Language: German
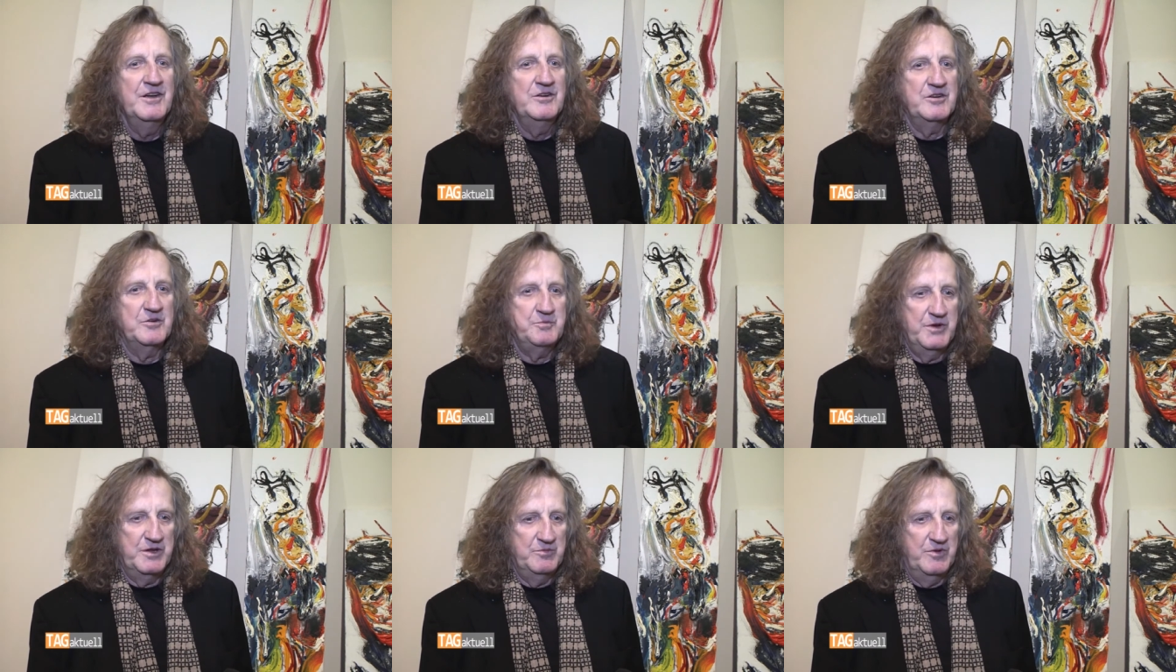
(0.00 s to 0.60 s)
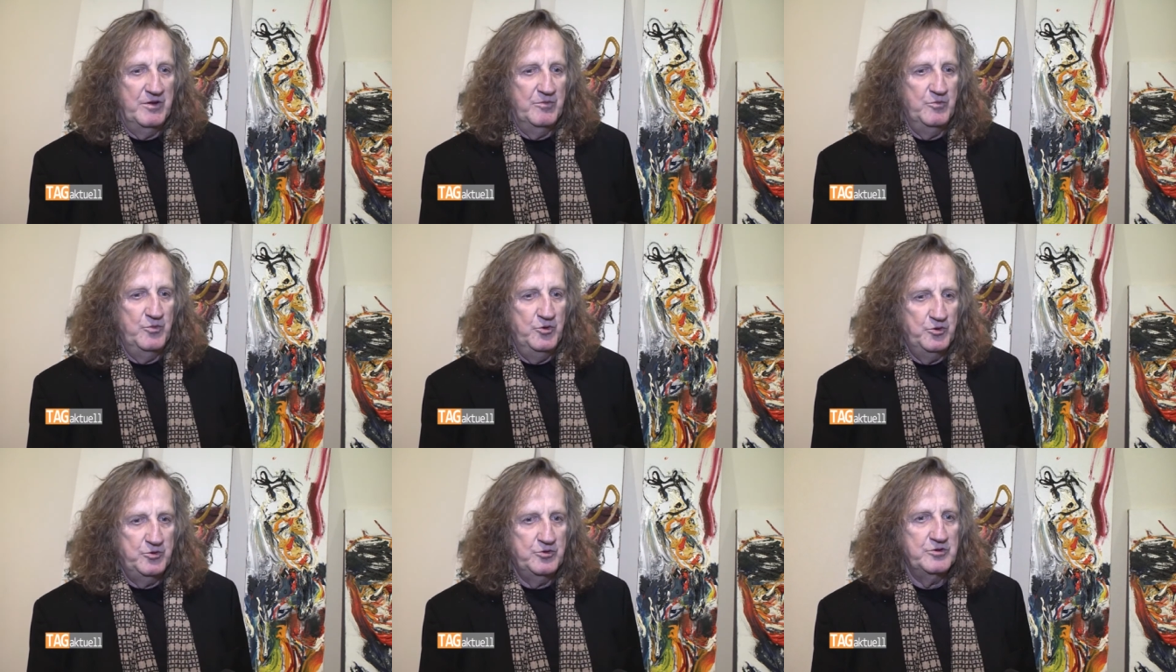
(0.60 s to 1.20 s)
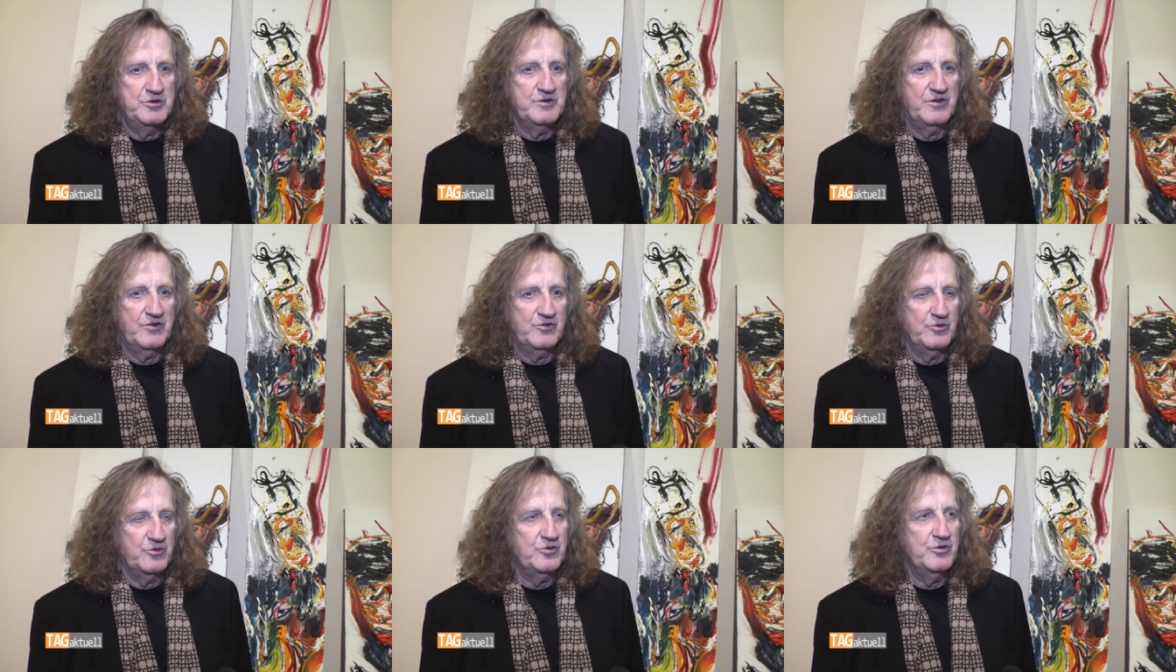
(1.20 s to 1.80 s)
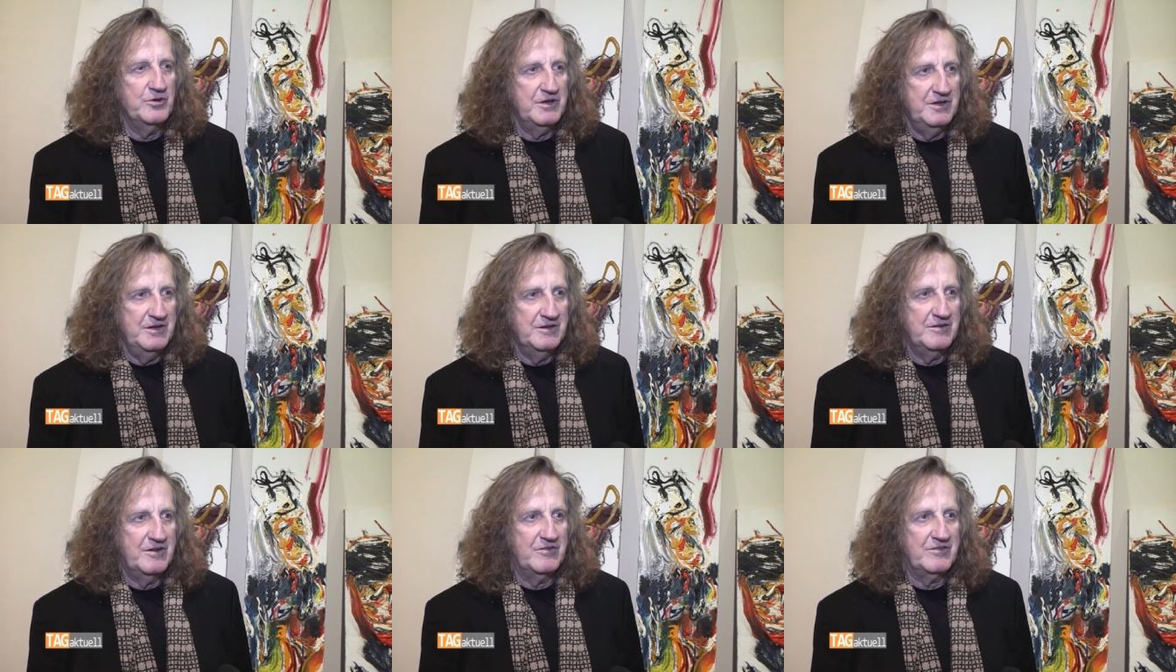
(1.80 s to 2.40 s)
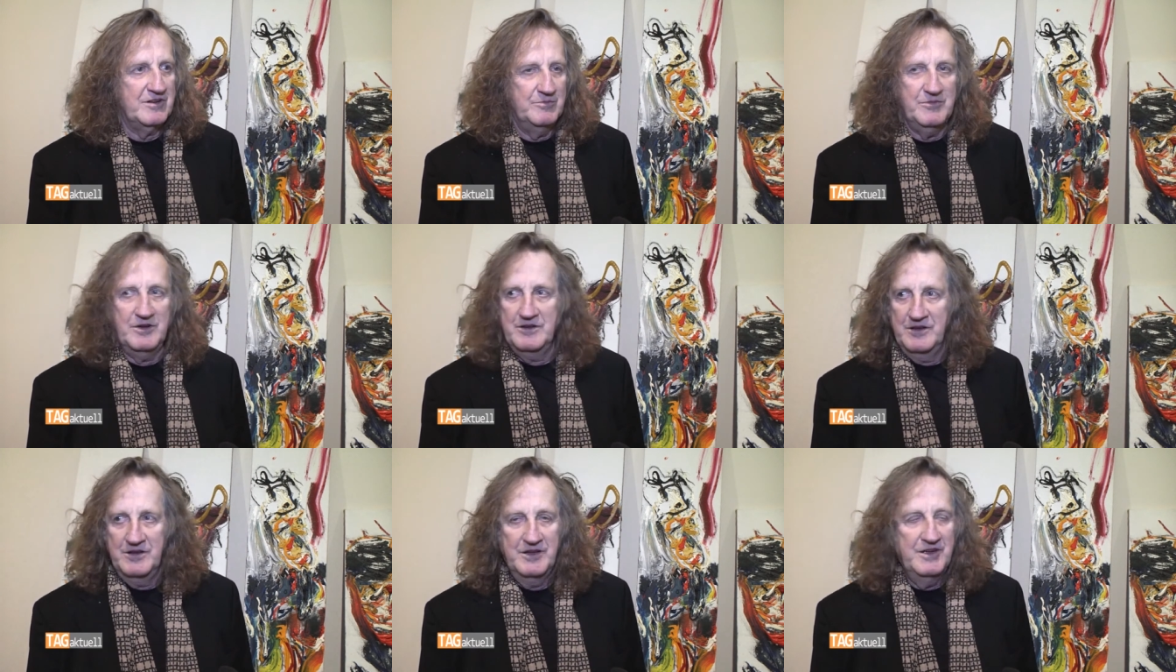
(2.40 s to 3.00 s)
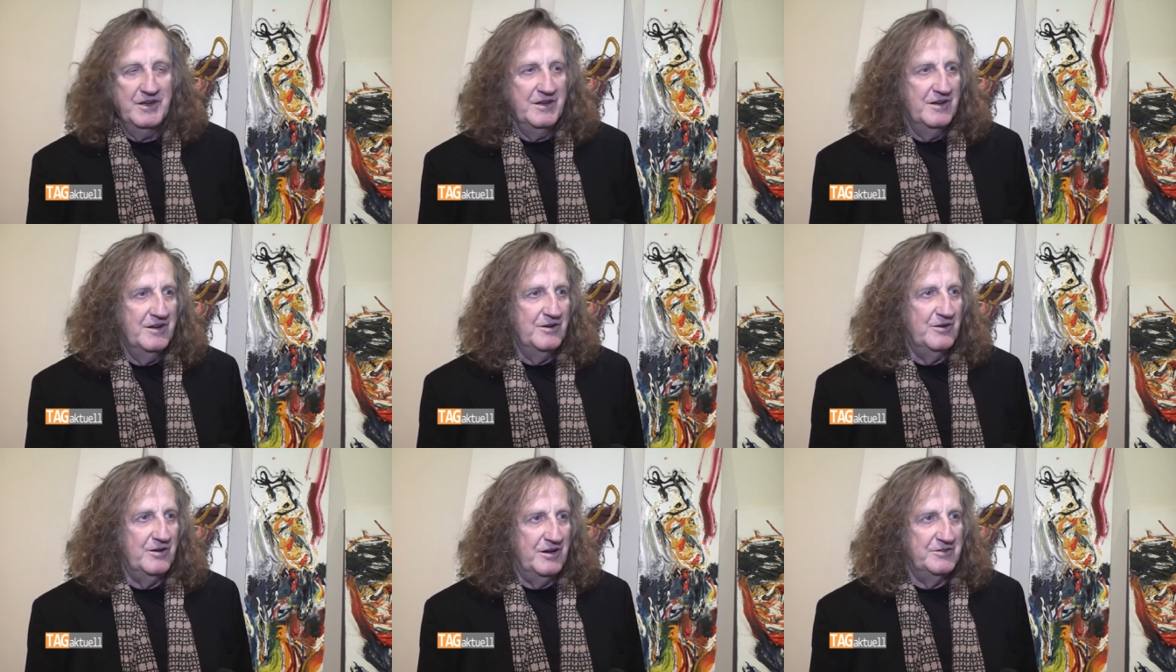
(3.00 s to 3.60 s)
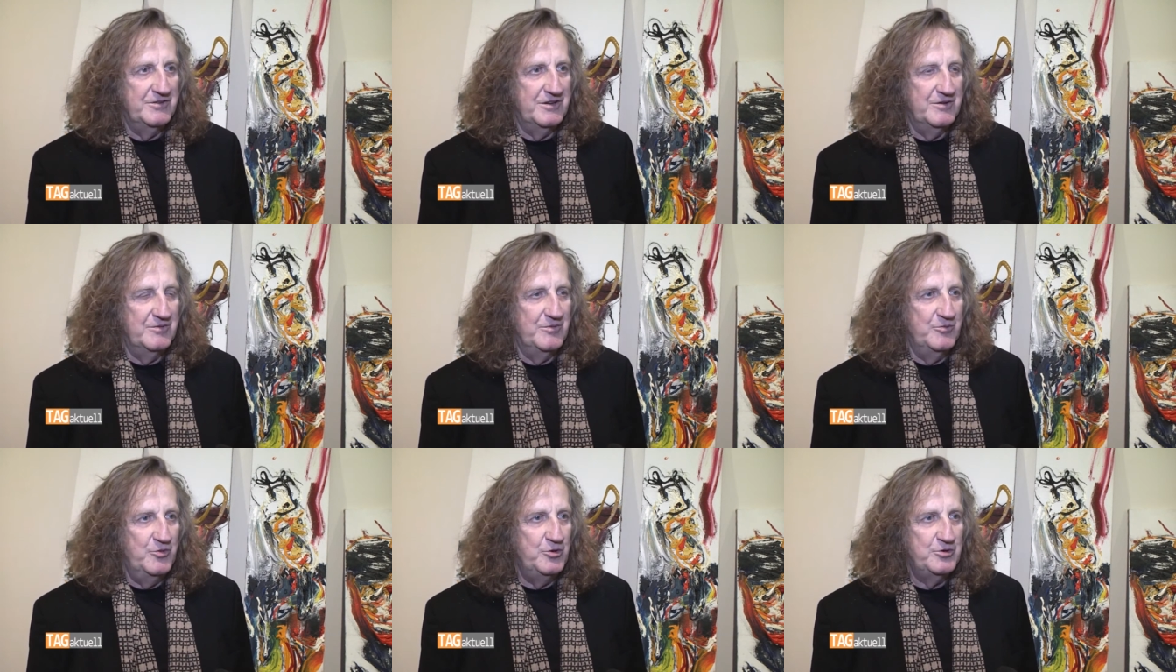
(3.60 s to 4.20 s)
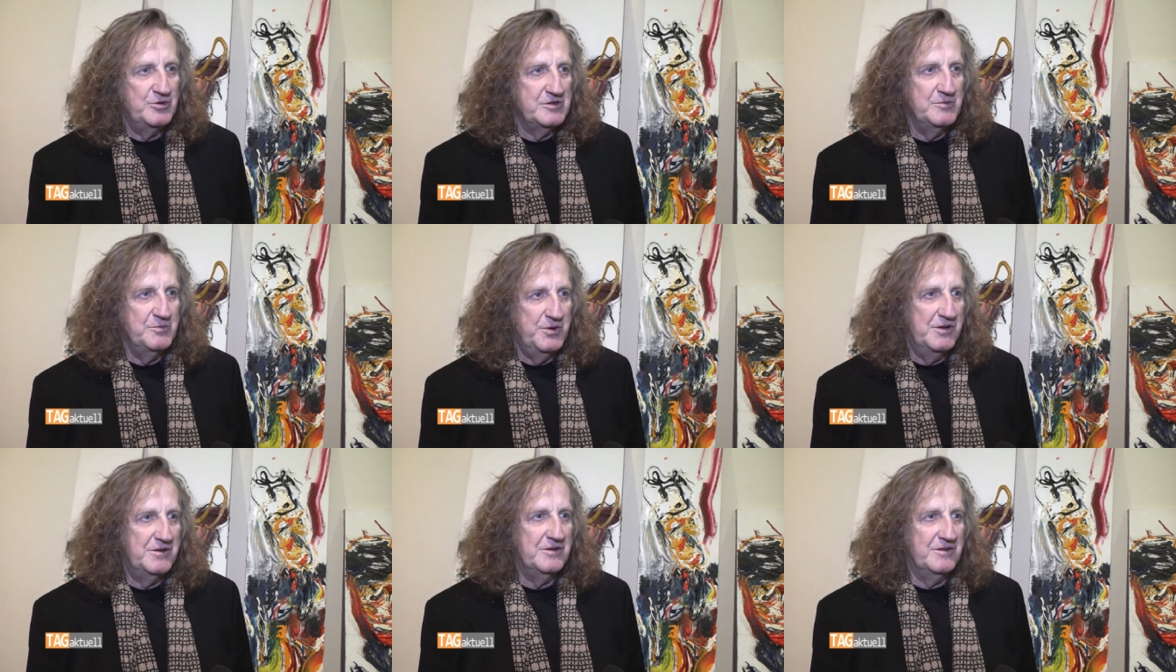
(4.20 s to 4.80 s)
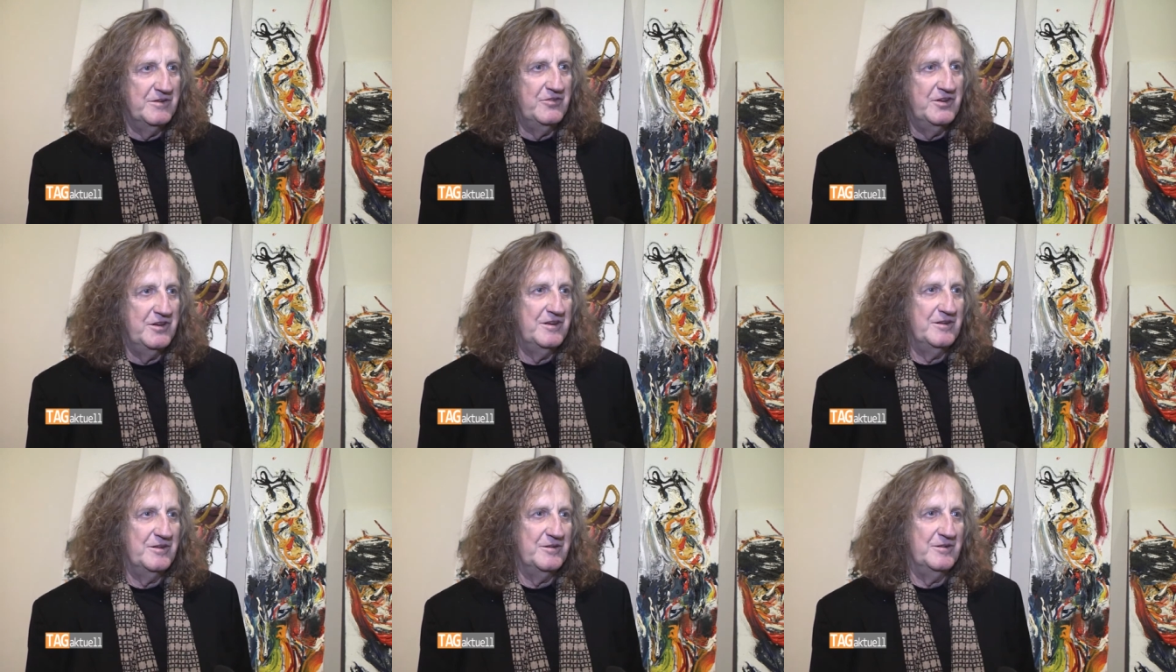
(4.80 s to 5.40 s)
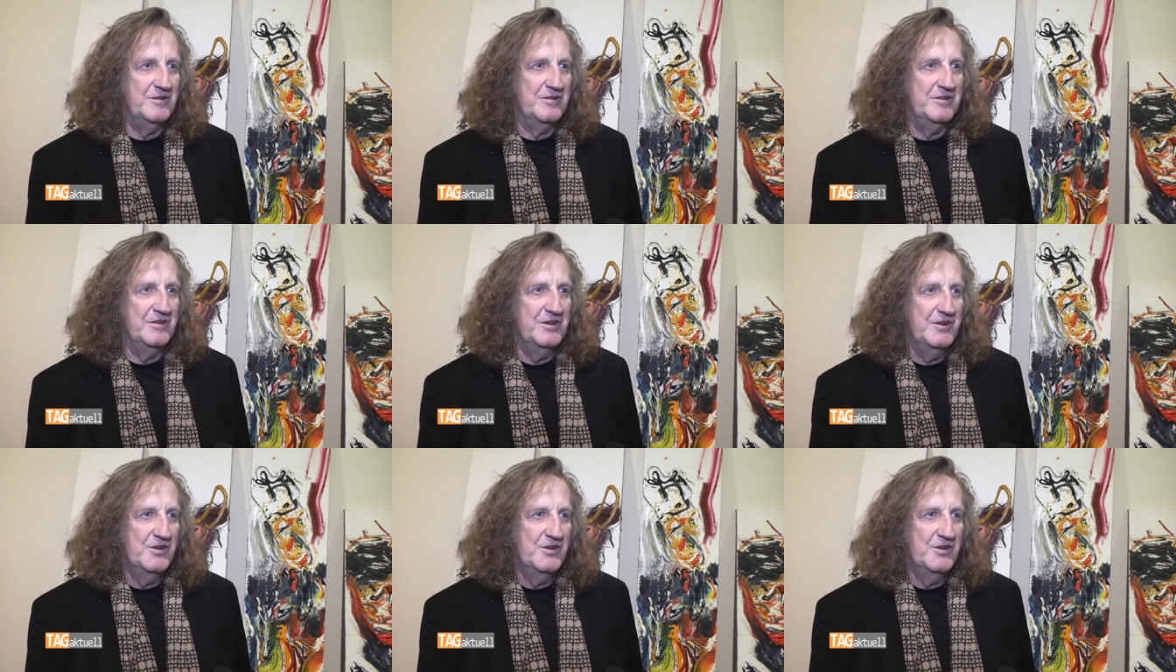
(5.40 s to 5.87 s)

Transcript: Ich bin mythisch strukturiert, das kann man auch an den mythischen Bildern sehen und